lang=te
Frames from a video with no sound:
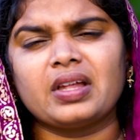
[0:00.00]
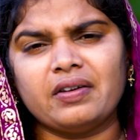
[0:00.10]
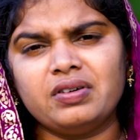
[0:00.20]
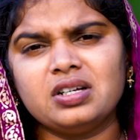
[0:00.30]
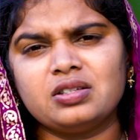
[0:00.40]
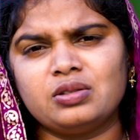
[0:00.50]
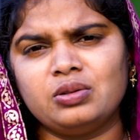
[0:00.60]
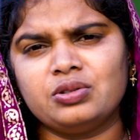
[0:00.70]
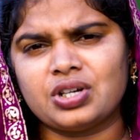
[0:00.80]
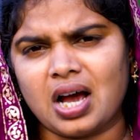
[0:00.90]

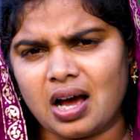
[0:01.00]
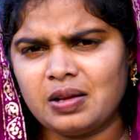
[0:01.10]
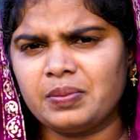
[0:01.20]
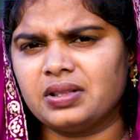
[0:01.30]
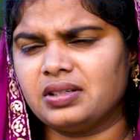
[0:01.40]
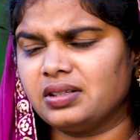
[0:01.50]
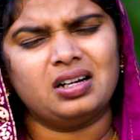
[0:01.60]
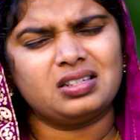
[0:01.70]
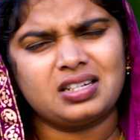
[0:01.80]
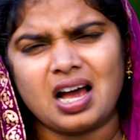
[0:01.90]
యవనస్తులు చాలామంది
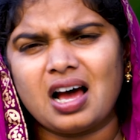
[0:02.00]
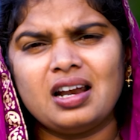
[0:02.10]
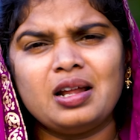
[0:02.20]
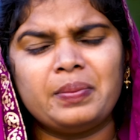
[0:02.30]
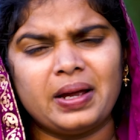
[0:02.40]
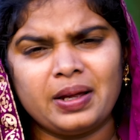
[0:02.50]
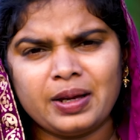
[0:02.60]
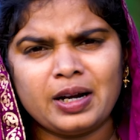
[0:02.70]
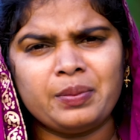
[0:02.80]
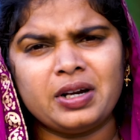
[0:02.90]
చాలా
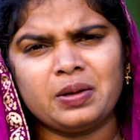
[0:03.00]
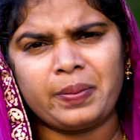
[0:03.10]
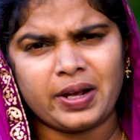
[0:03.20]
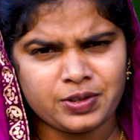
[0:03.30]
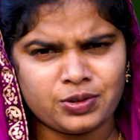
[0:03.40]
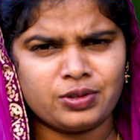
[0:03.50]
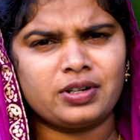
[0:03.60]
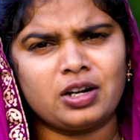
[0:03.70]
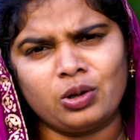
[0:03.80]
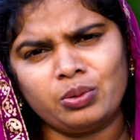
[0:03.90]
భయంకరమైన
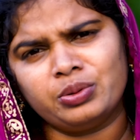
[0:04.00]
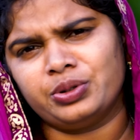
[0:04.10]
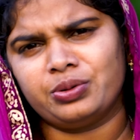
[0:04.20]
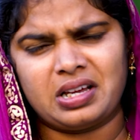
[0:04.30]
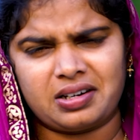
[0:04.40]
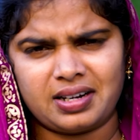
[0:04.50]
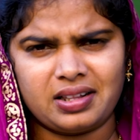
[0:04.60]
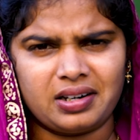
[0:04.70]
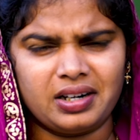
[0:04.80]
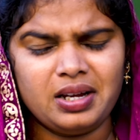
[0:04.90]
పరిస్థితులలో ఉంటున్నారు
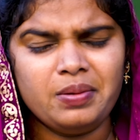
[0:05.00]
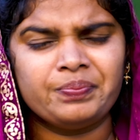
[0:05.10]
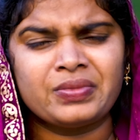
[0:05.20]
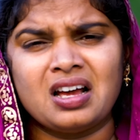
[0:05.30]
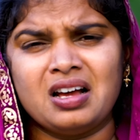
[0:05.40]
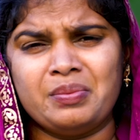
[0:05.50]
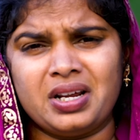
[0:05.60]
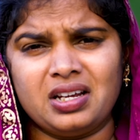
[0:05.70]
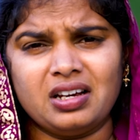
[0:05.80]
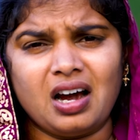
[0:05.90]
కదండి
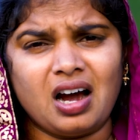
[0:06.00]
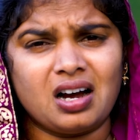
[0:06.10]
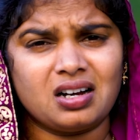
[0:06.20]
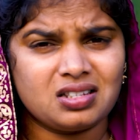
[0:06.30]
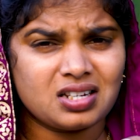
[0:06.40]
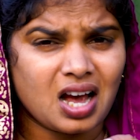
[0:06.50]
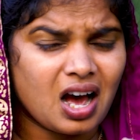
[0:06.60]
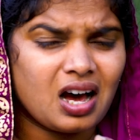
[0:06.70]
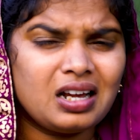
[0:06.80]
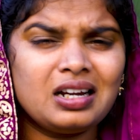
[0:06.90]
మరి ఆ
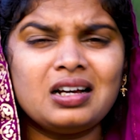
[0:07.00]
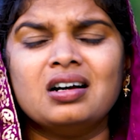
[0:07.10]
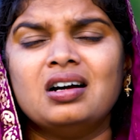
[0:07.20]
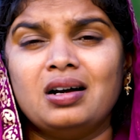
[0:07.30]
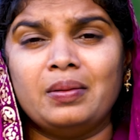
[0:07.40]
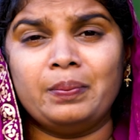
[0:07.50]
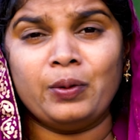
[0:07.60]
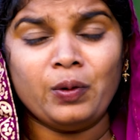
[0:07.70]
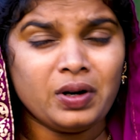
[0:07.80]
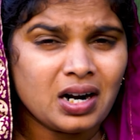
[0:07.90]
చాలా
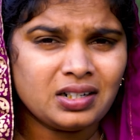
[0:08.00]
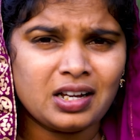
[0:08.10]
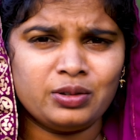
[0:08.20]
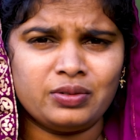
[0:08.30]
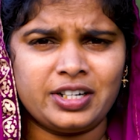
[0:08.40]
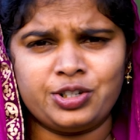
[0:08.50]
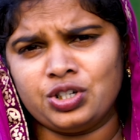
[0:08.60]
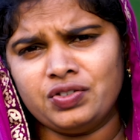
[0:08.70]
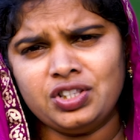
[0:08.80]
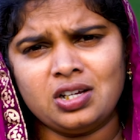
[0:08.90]
పోరాటాలు వారి
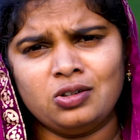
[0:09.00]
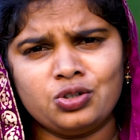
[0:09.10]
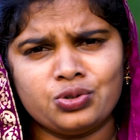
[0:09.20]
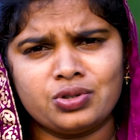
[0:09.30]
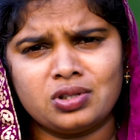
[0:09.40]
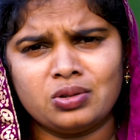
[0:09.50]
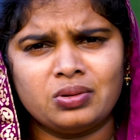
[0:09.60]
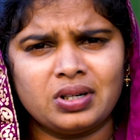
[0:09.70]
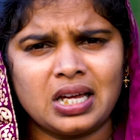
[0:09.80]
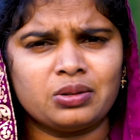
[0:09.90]
జీవితంలో చూస్తూ
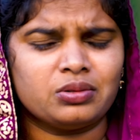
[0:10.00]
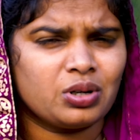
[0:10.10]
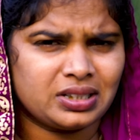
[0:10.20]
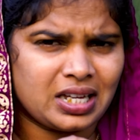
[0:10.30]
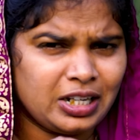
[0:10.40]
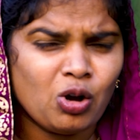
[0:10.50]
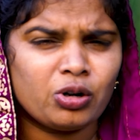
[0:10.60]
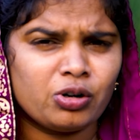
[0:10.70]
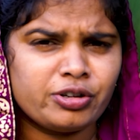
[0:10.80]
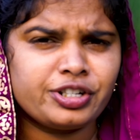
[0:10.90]
ఉన్నారు ఒక తల్లి
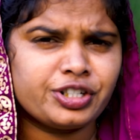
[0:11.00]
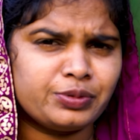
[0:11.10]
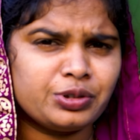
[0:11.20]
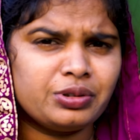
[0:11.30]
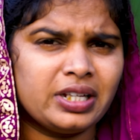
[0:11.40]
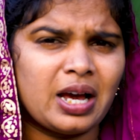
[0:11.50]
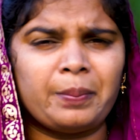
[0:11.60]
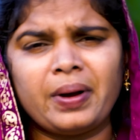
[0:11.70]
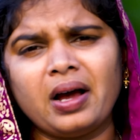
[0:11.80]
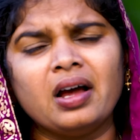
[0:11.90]
ఒక రోజున చెప్తుంది అమ్మ